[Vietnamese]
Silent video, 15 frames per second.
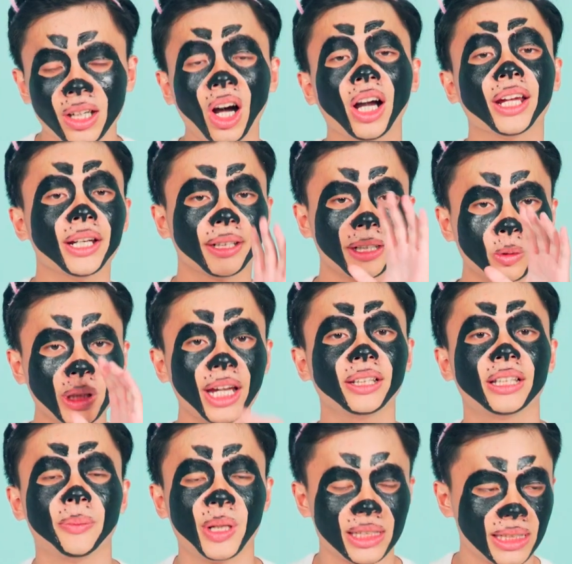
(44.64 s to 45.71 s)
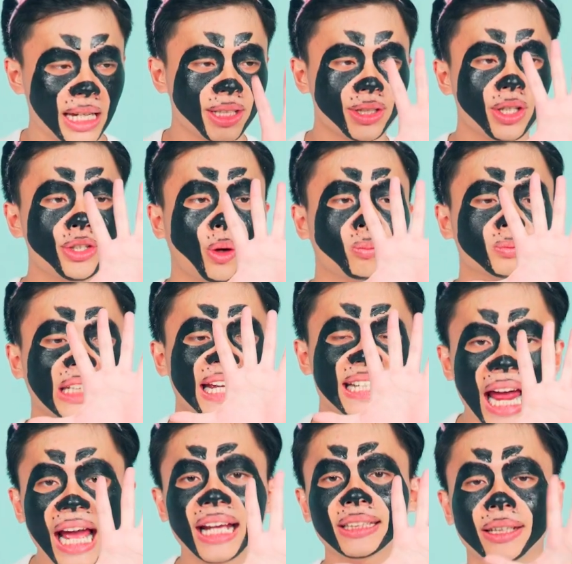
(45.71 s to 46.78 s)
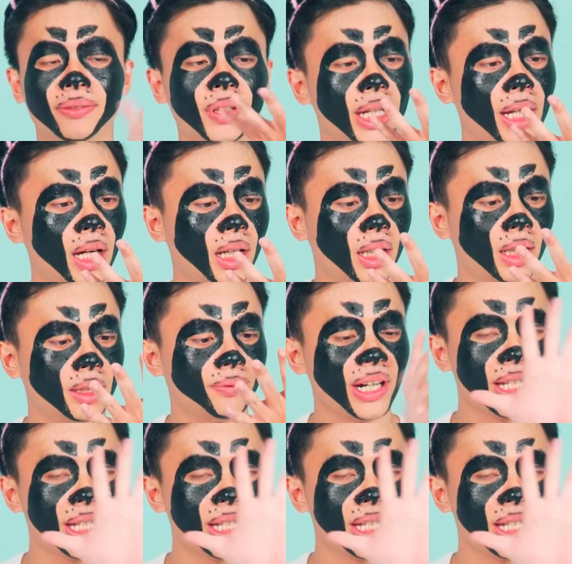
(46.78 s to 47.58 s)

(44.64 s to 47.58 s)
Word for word: rồi đầu tiên thì mình sẽ sử dụng tay trái tại vì uh, ờ,